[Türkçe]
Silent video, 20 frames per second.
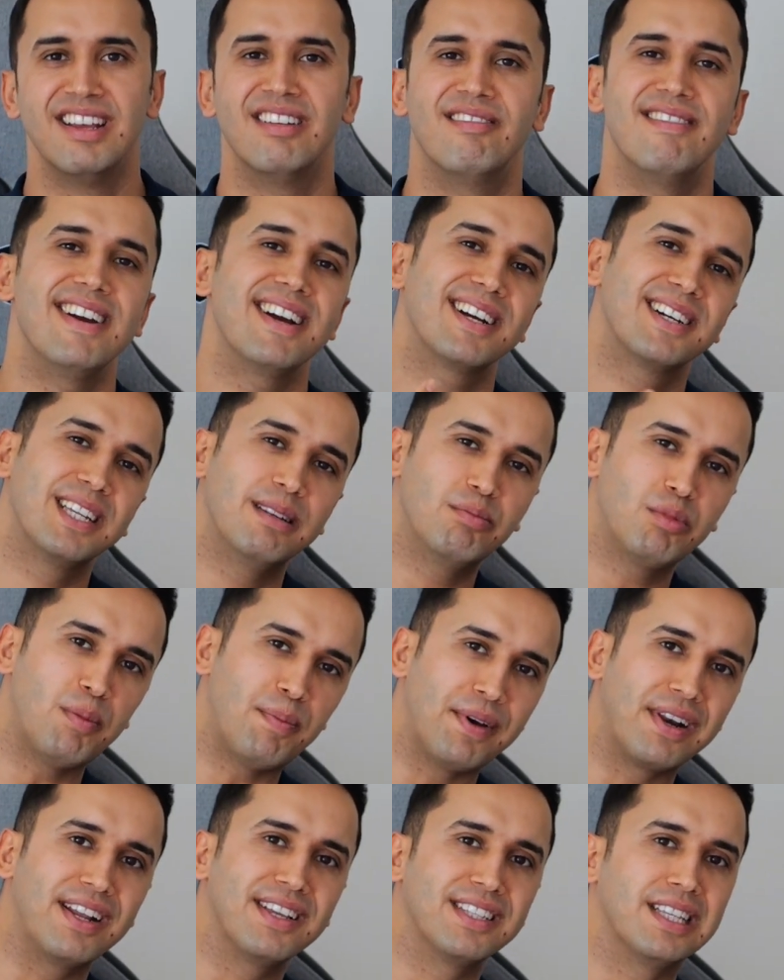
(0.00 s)
veya kripto
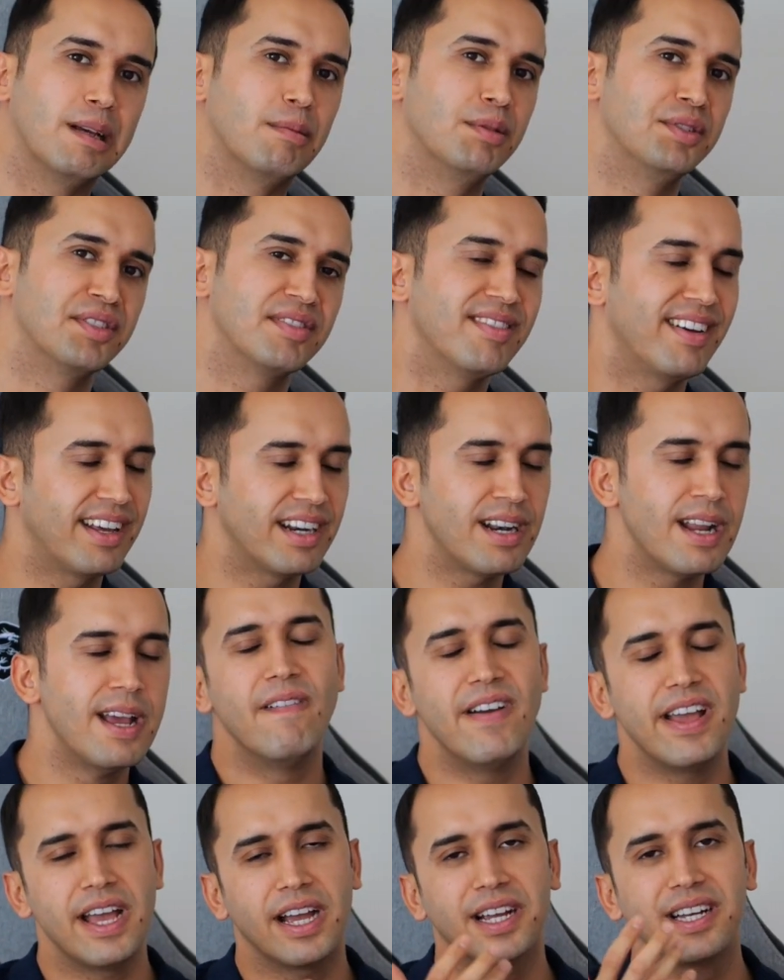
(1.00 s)
para hesabınız var
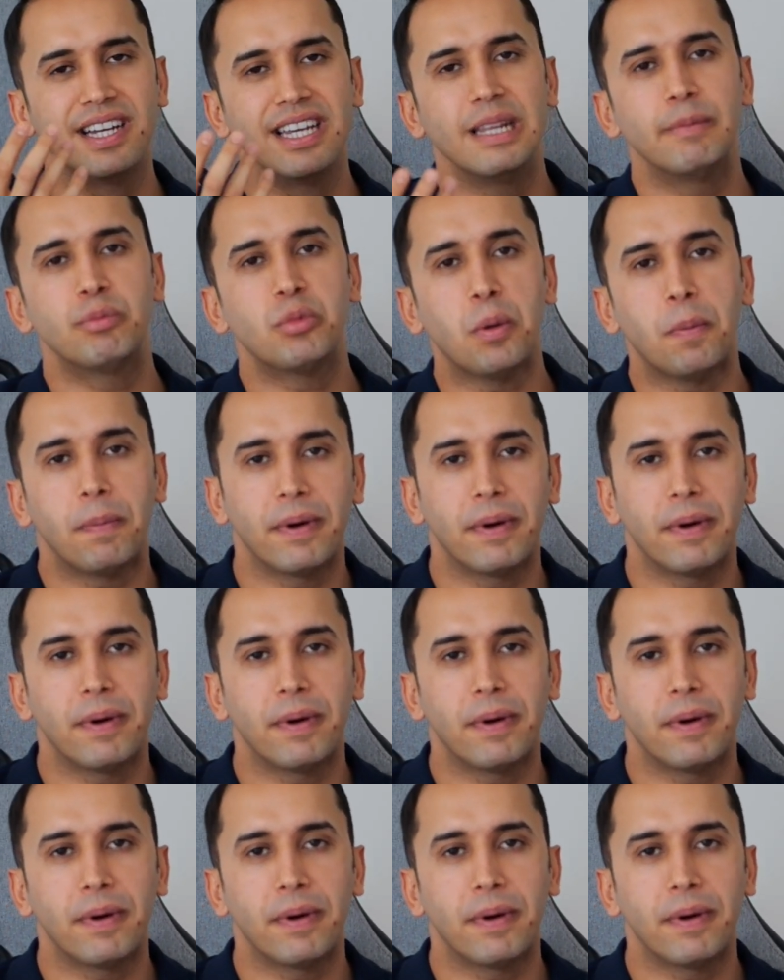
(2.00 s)
veya kripto